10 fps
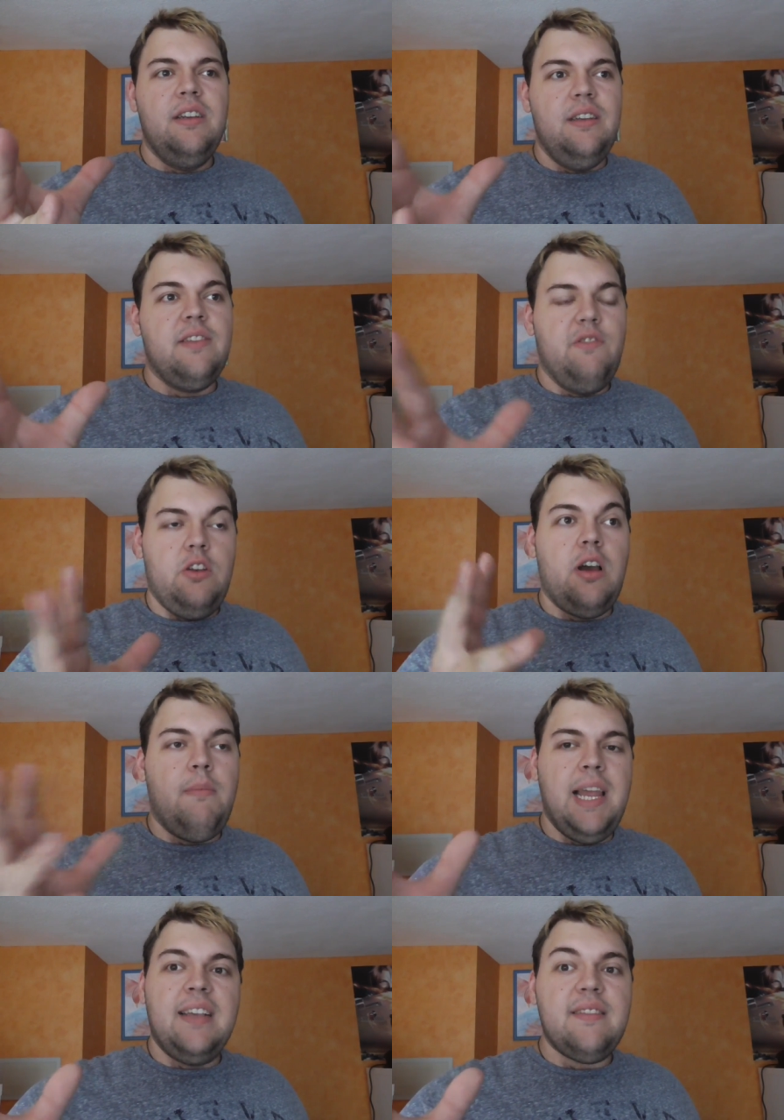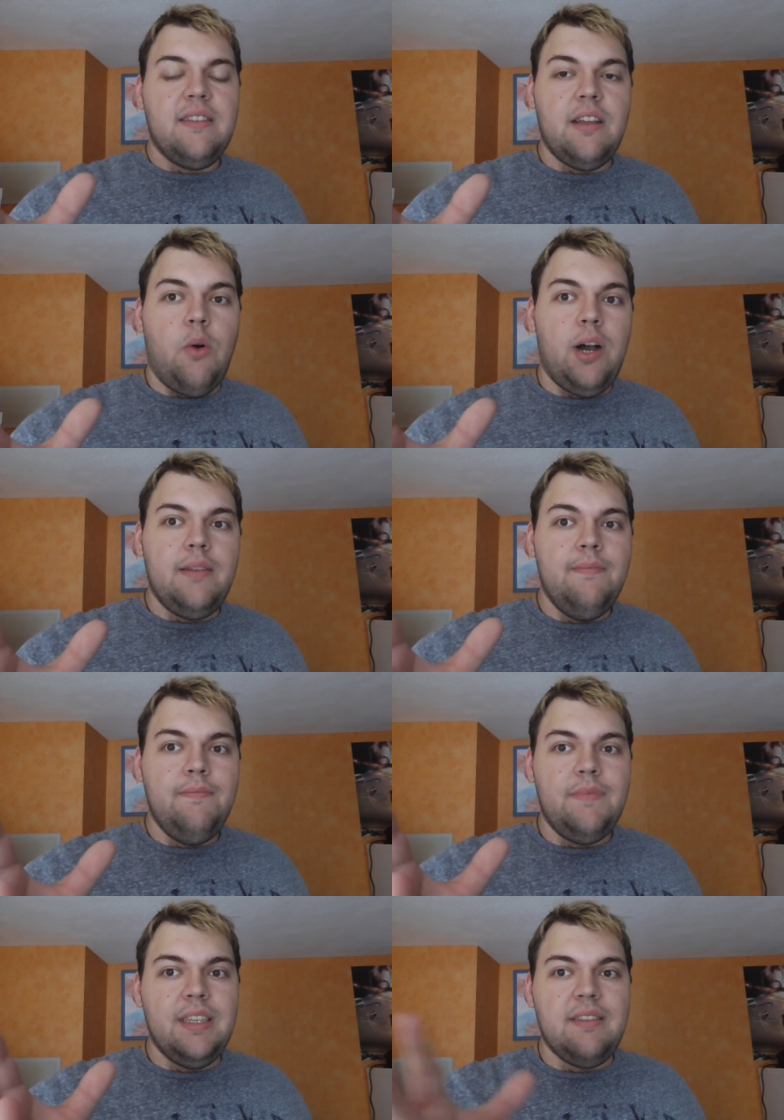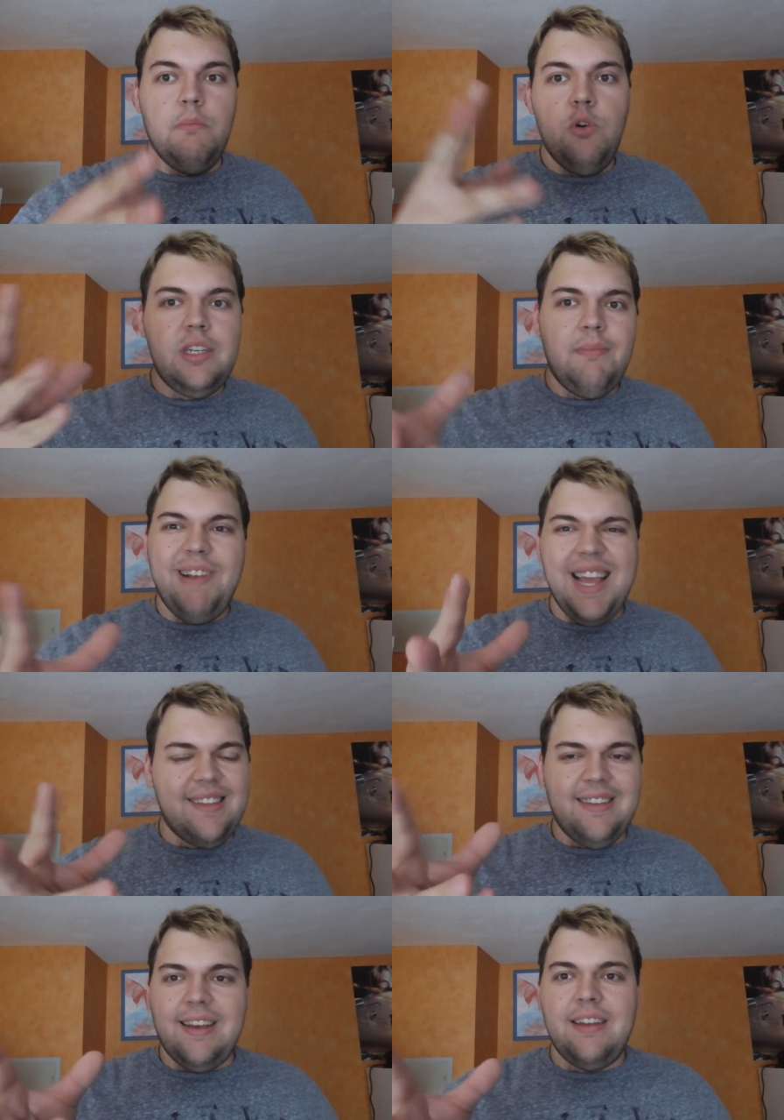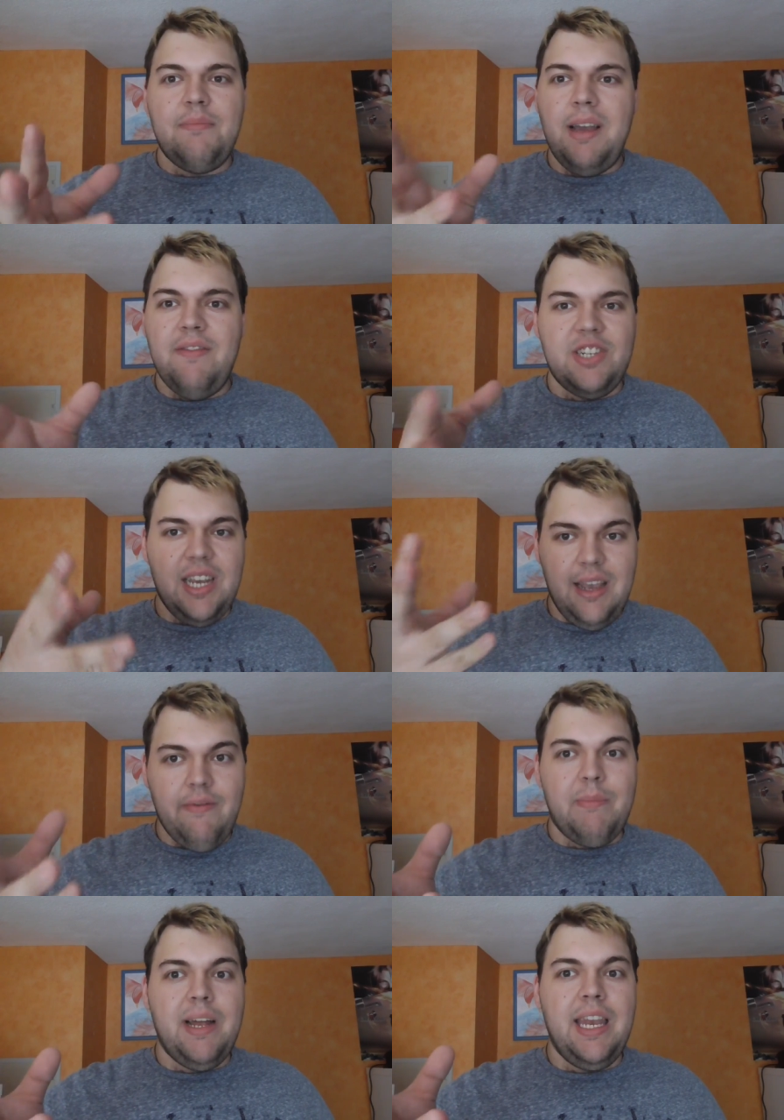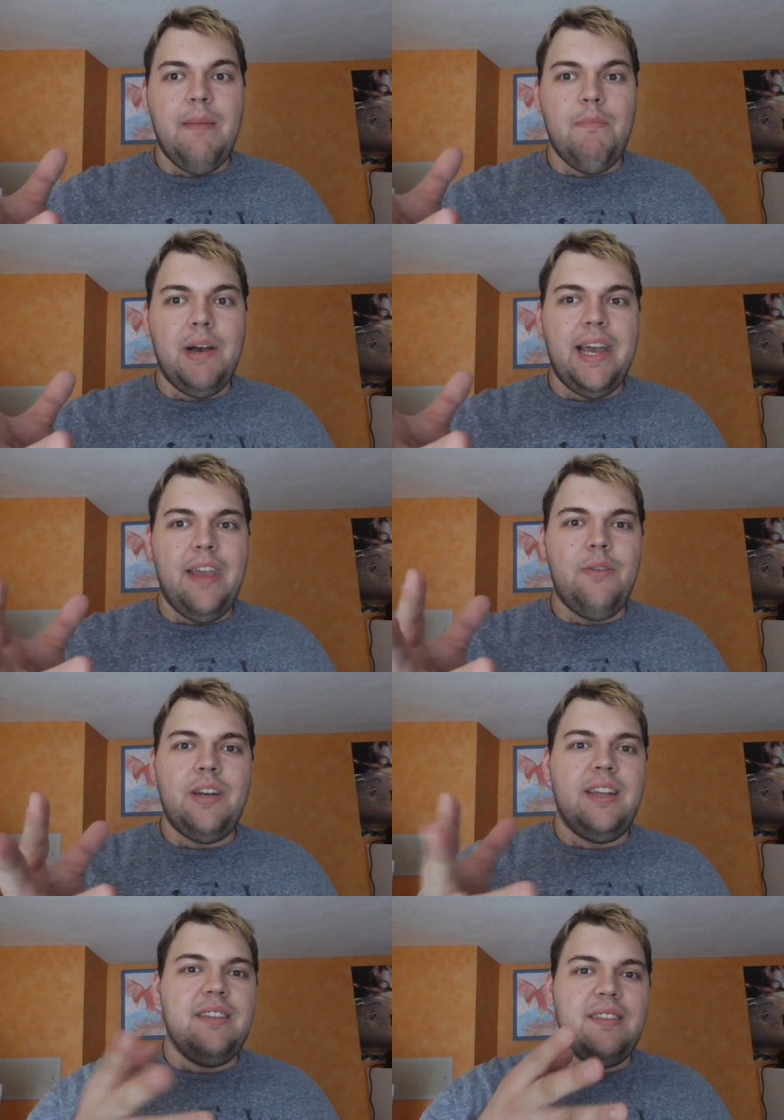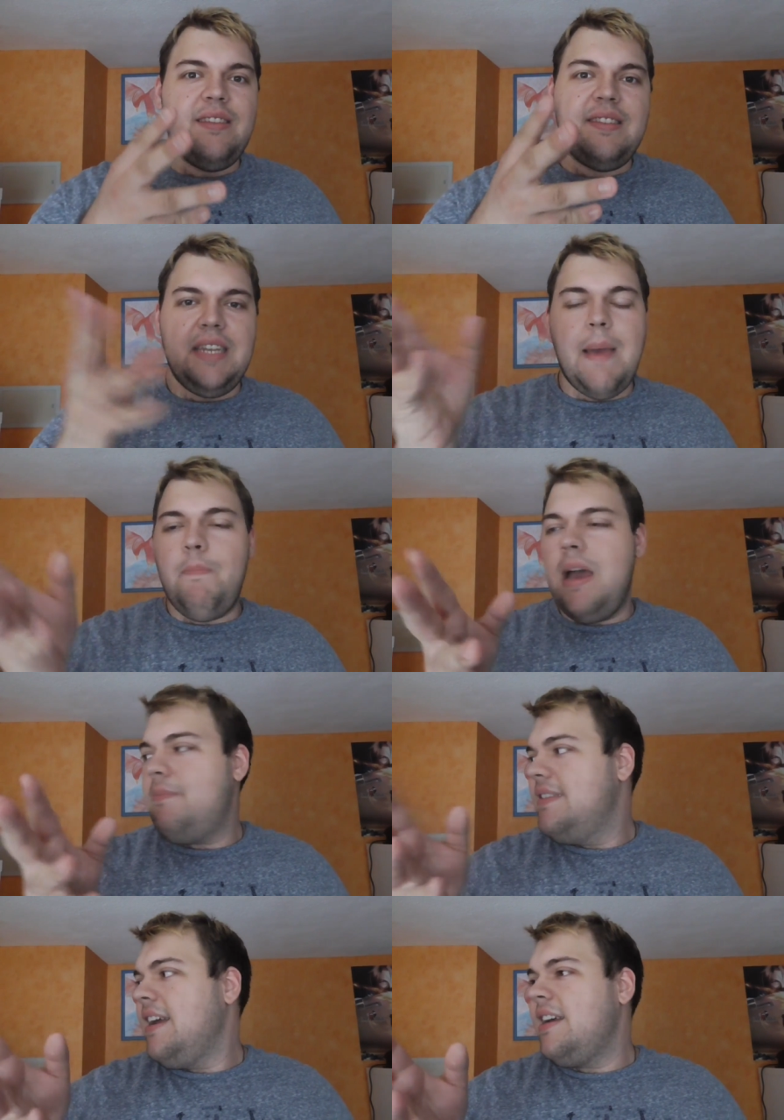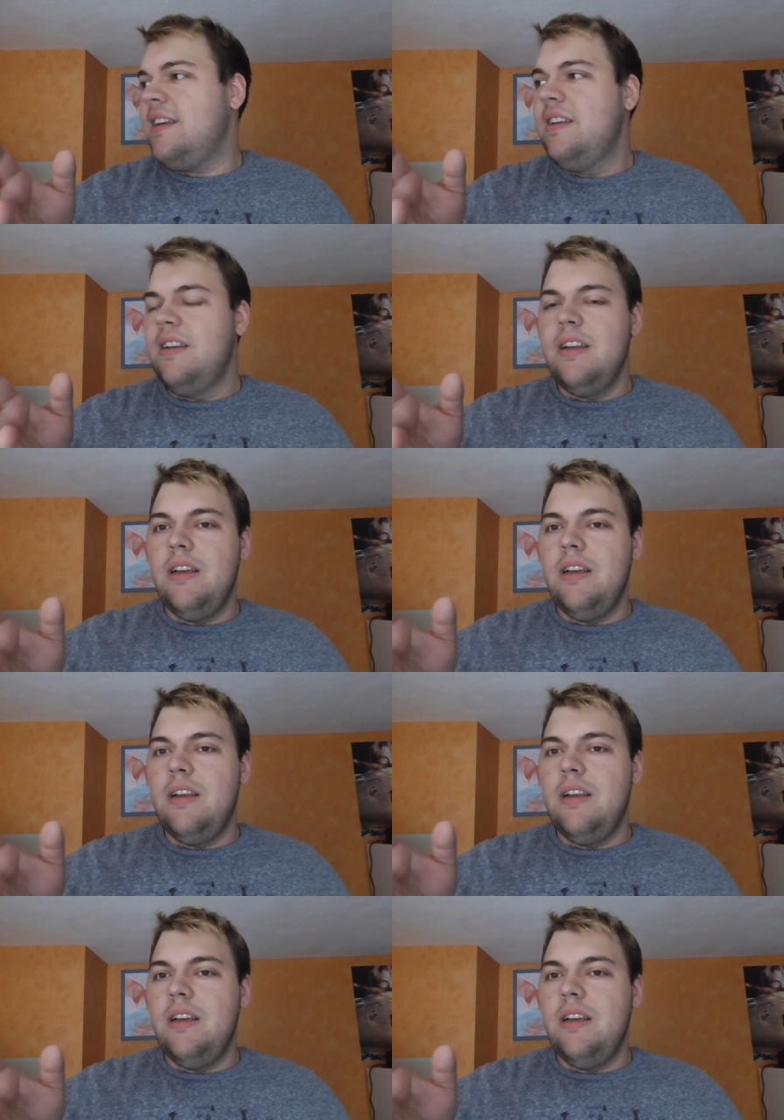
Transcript: Das wird noch am längsten dauern. Diese Multiplayer-Sache, das mache ich wahrscheinlich irgendwann mal nebenbei. Oder diese Snap-Map-Sache.